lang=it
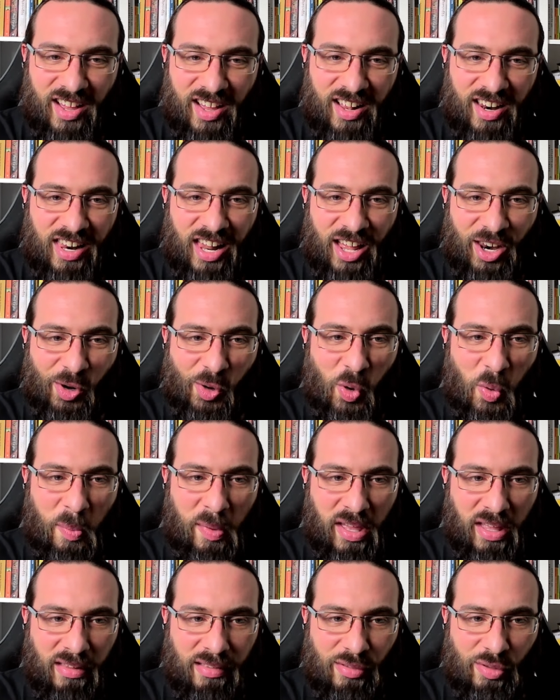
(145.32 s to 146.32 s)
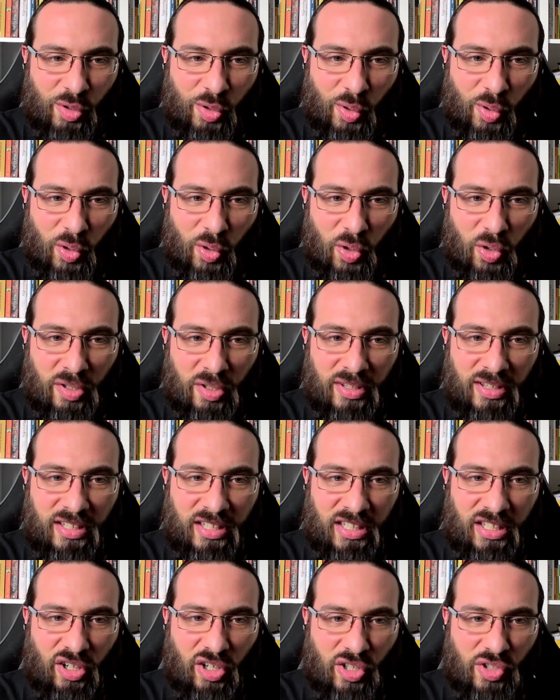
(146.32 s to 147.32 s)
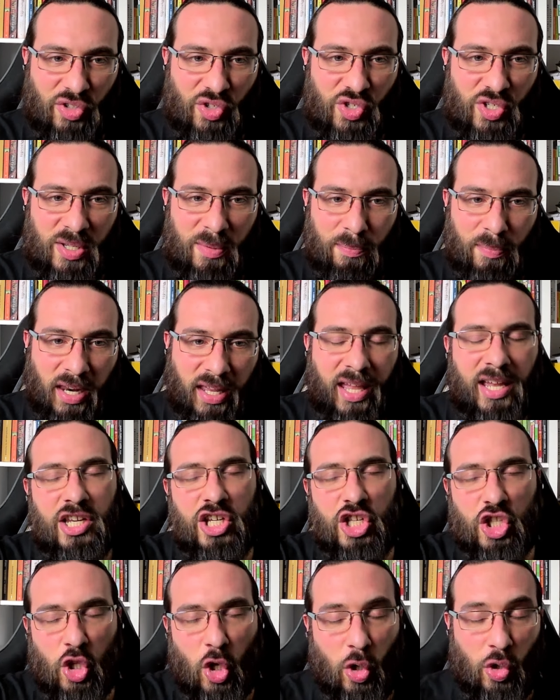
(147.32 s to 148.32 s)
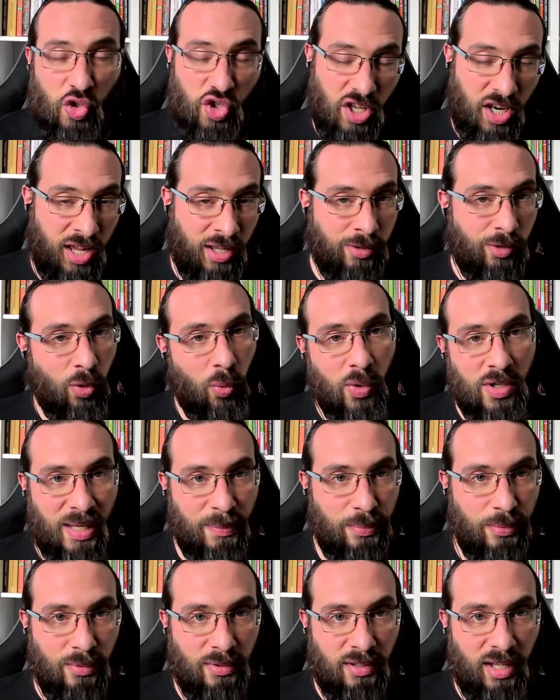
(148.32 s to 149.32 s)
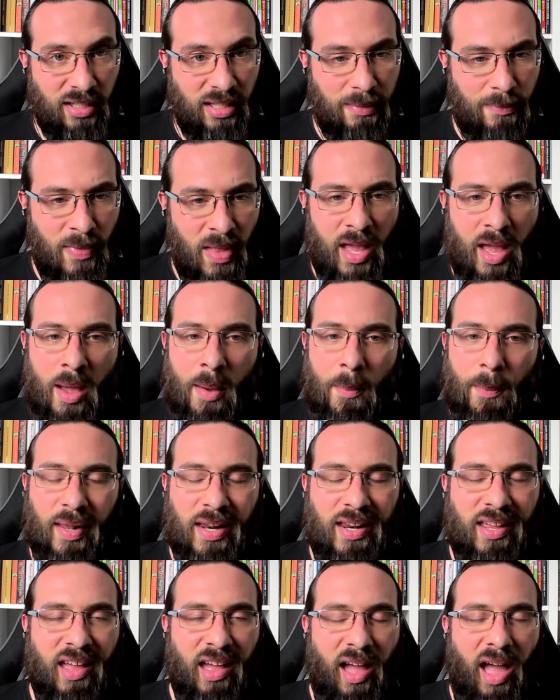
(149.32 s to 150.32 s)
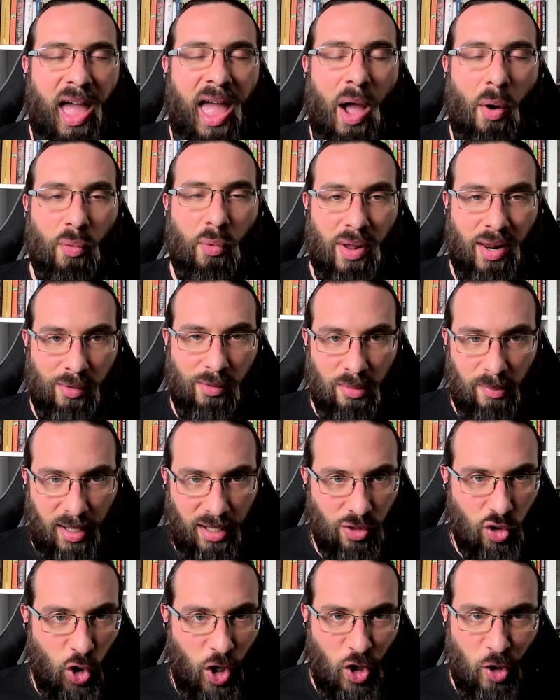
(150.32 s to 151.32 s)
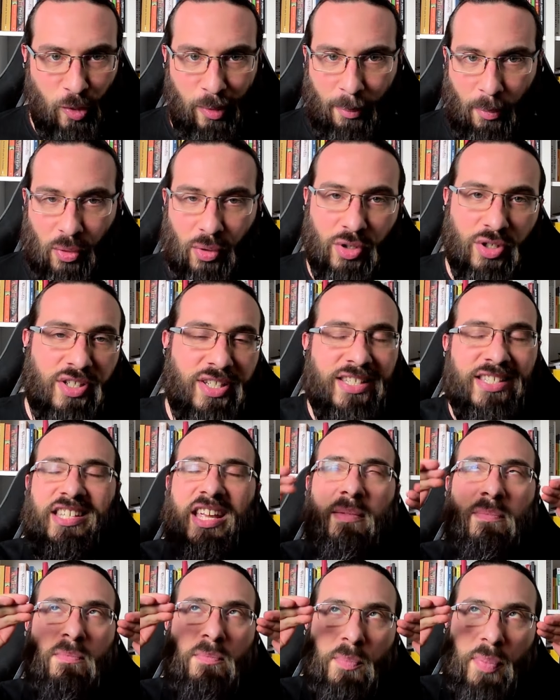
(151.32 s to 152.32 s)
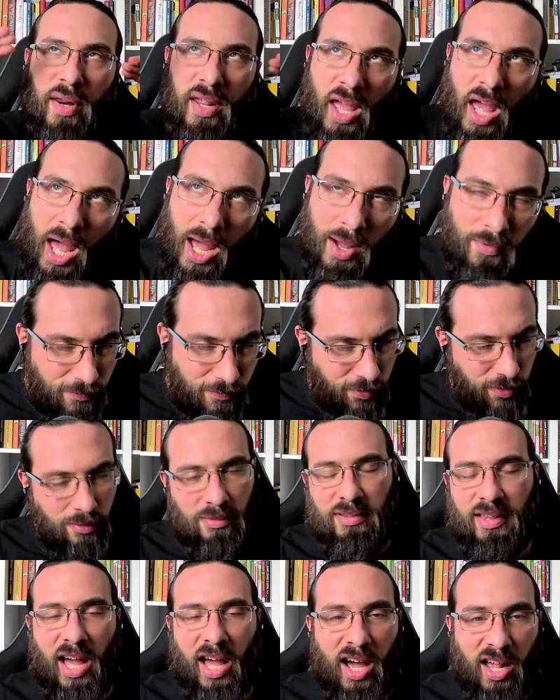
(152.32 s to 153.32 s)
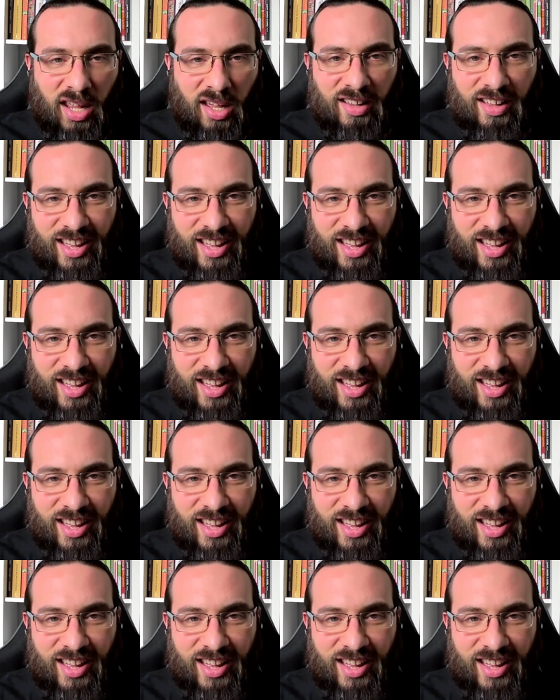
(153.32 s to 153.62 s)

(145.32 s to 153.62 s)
l'argomento di oggi. Perché sto girando questa puntata? Perché è un argomento che dobbiamo sempre affrontare